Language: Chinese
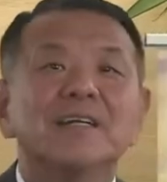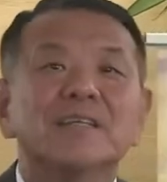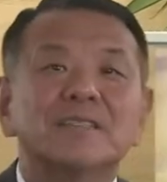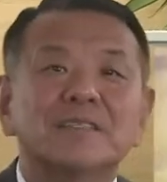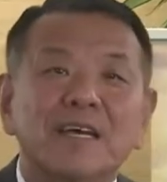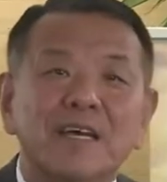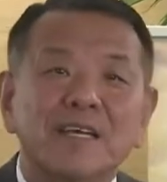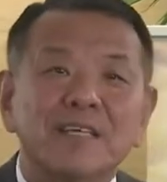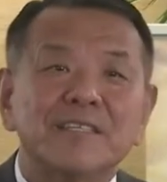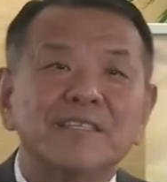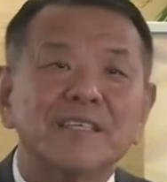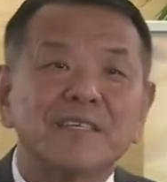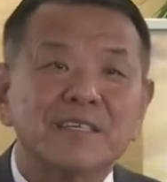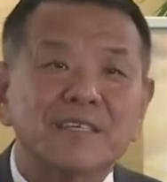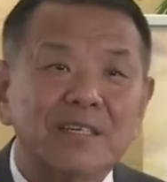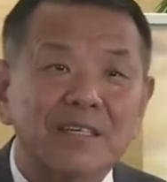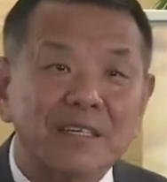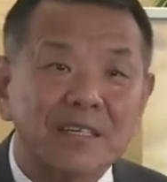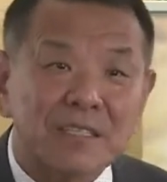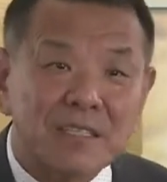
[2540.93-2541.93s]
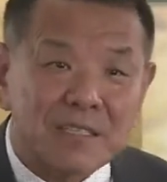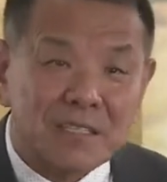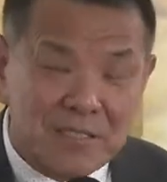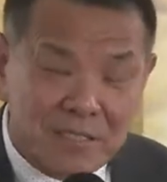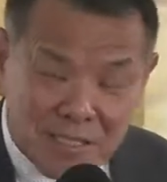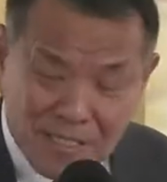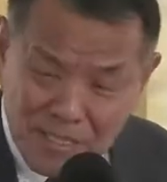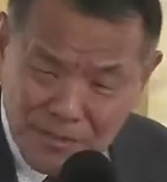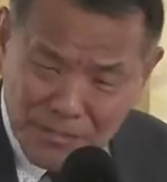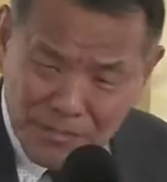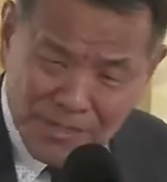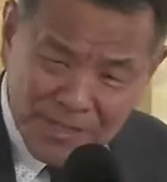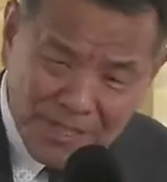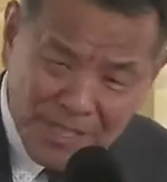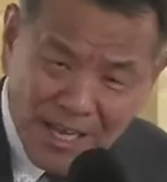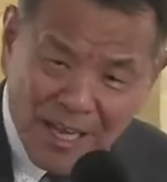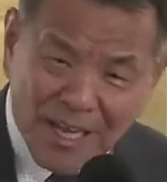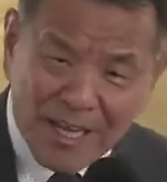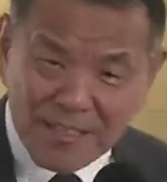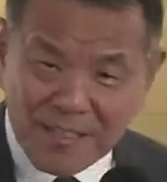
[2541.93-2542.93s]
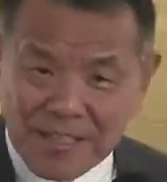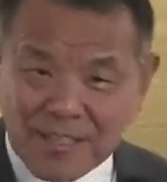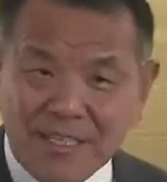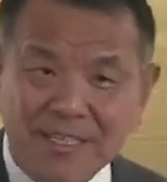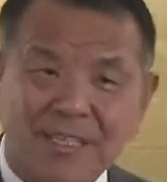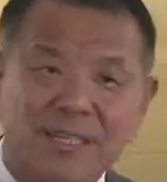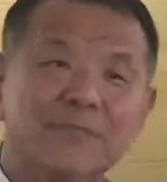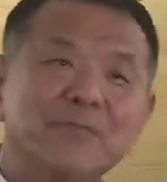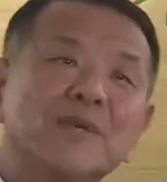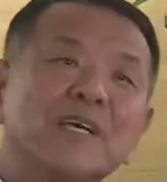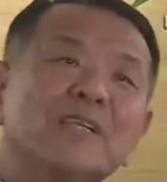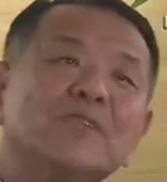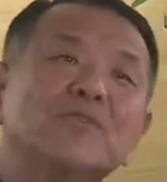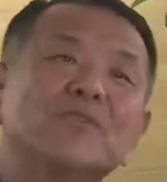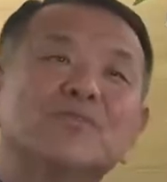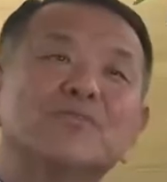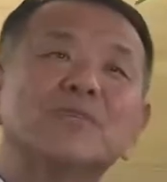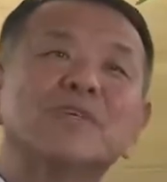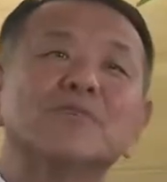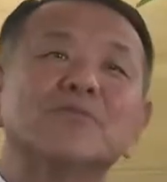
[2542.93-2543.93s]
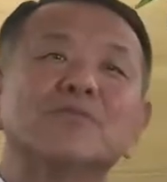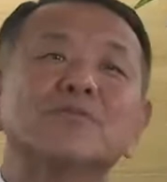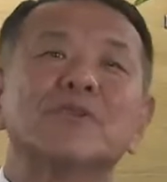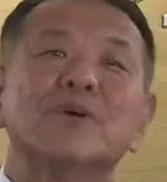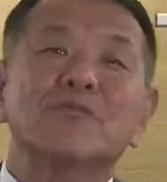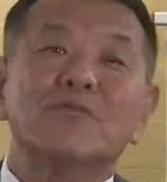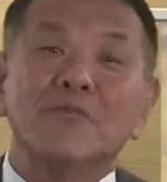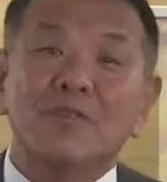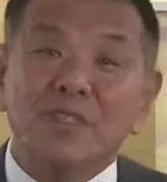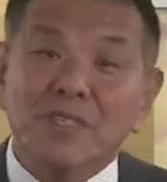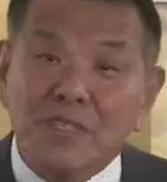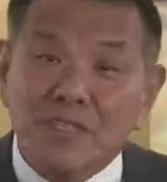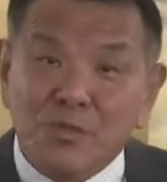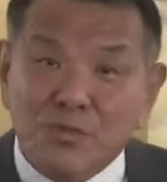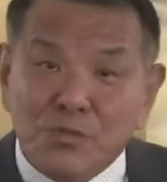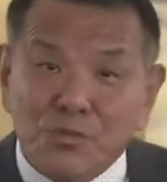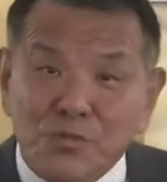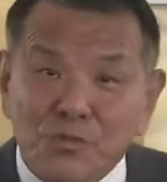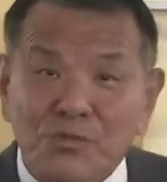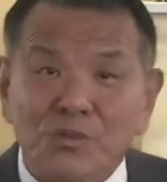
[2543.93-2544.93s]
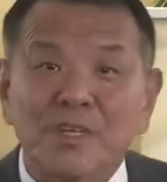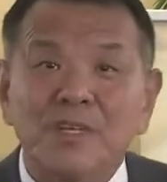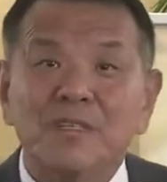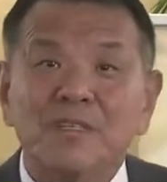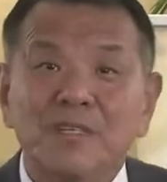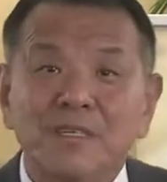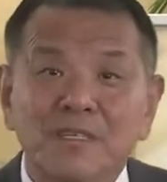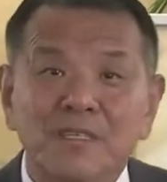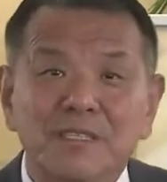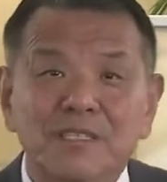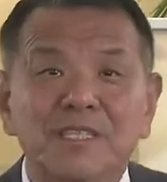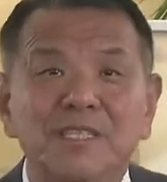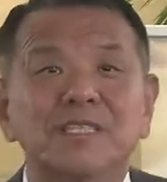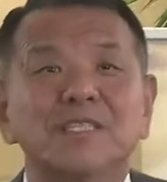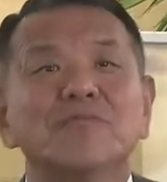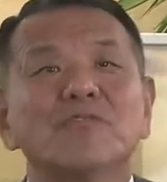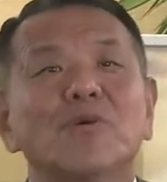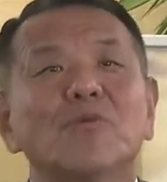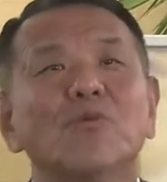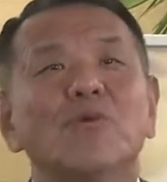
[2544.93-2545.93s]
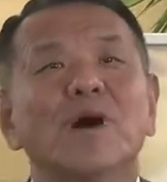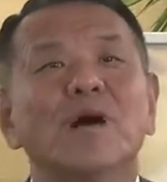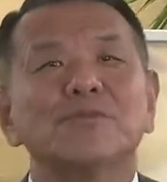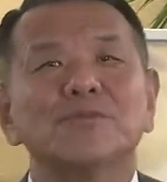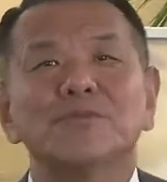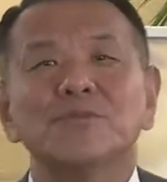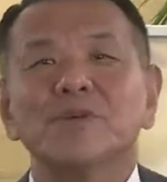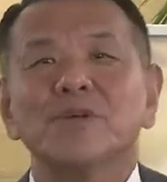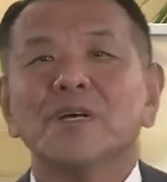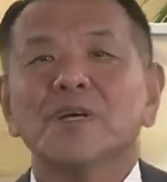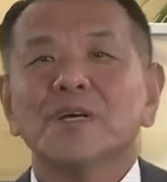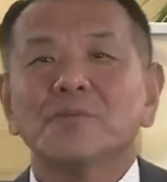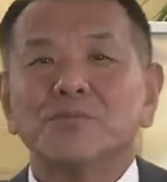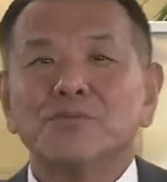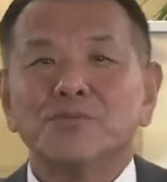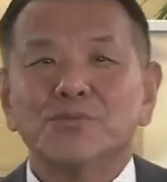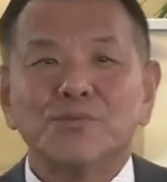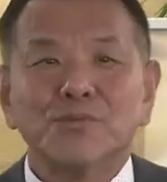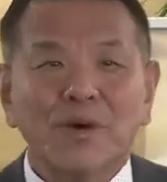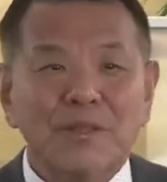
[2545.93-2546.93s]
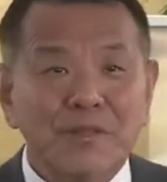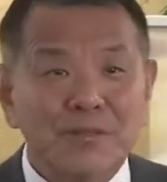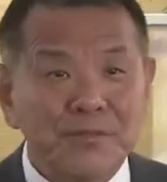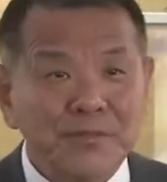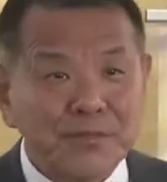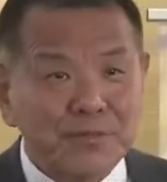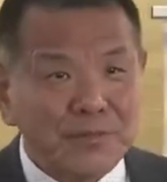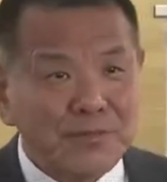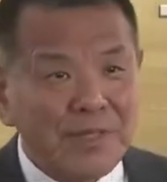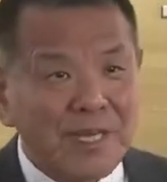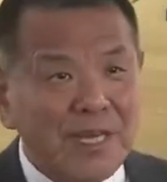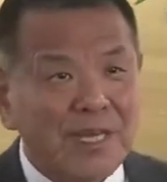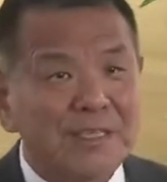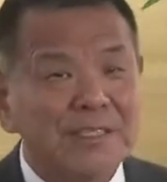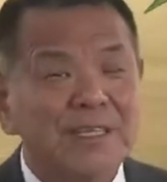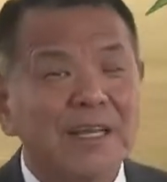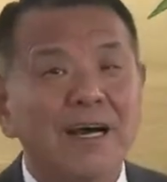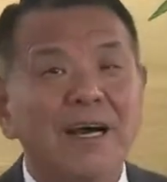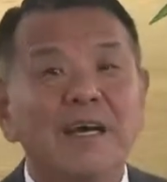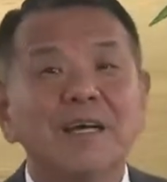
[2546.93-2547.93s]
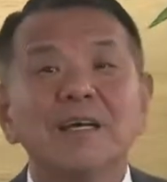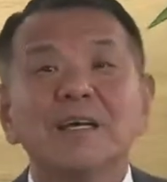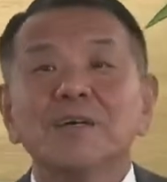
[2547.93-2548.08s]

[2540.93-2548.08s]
在这个这么大的这个片土地中的一种特性的文化中，不断的付出代价，